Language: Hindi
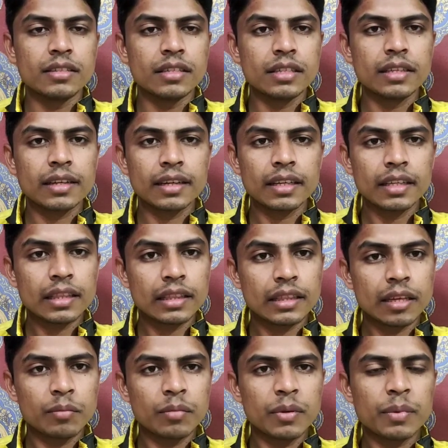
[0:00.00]
जीत रहे हैं
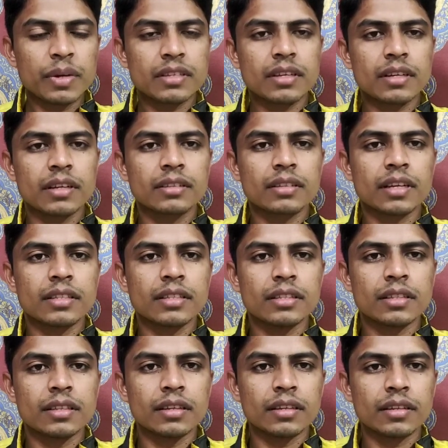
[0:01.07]
तब भी पैसन के साथ
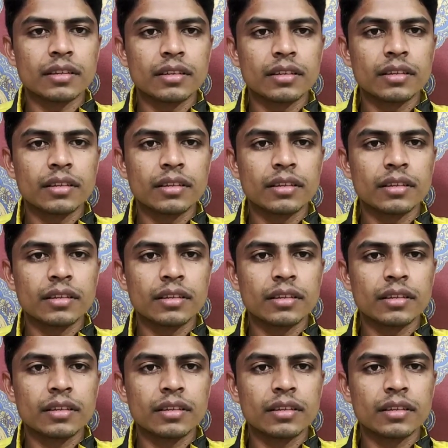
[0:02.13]
जीतिए